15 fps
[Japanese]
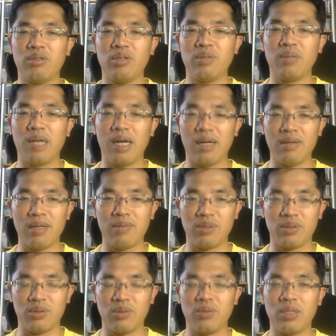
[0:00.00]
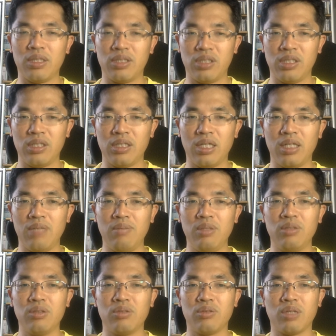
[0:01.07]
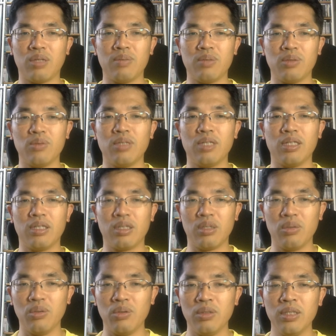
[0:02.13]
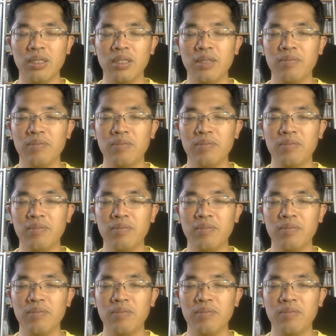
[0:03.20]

例えばアワーもそうだし、LINE Music とかもそうなんだけど、